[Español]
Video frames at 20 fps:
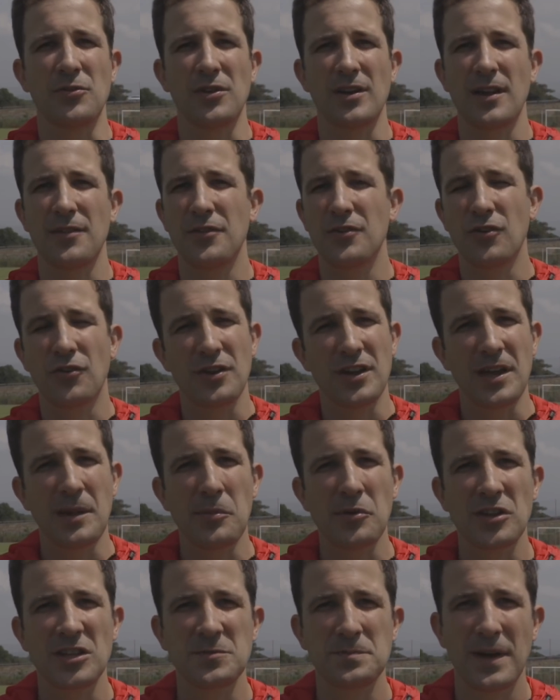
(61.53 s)
tenemos relación con
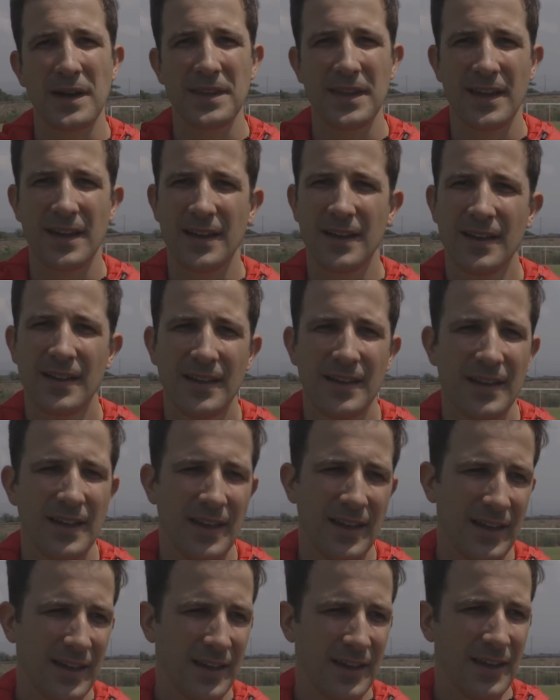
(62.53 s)
equipos de España.
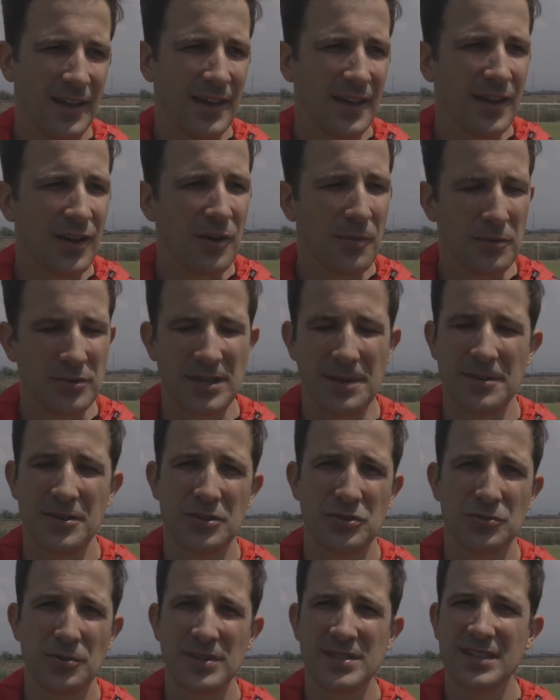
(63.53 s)
Eh, como
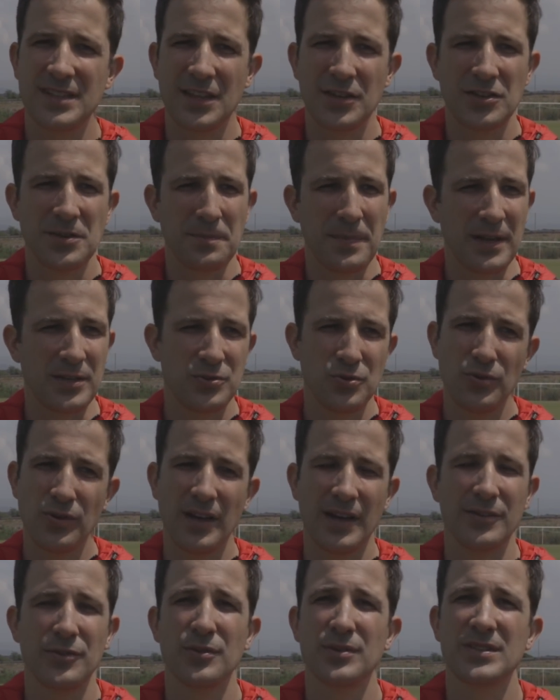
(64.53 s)
sabéis, yo estuve siete años en
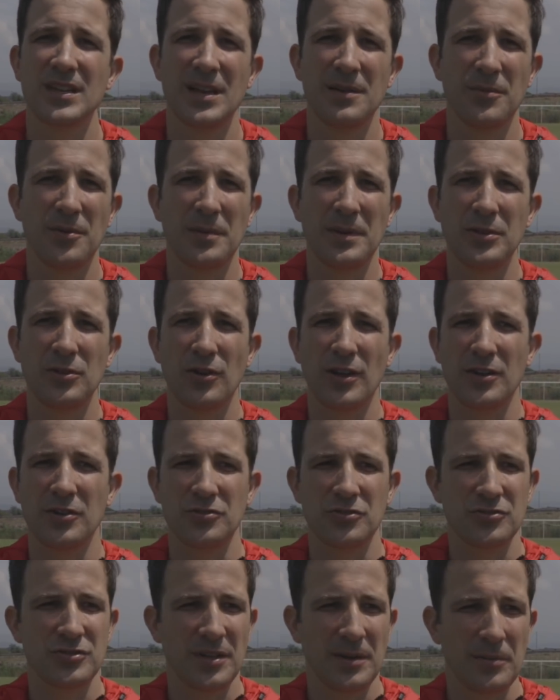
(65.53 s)
Pachuca, entonces en el momento que
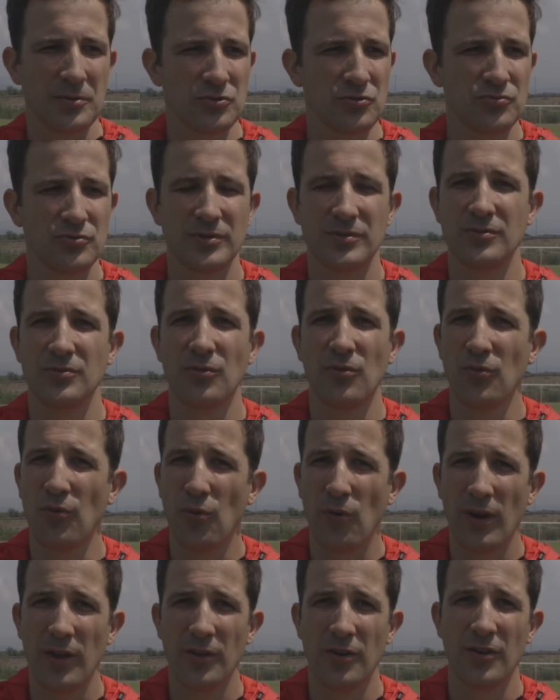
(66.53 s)
nosotros tengamos un,
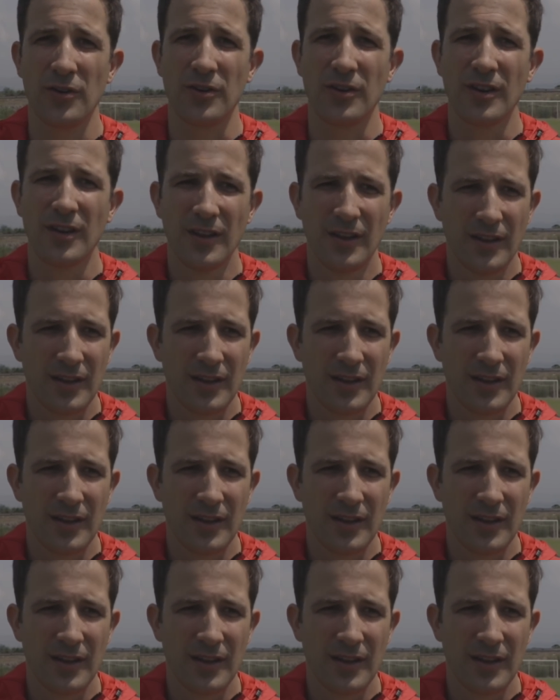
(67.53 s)
jugador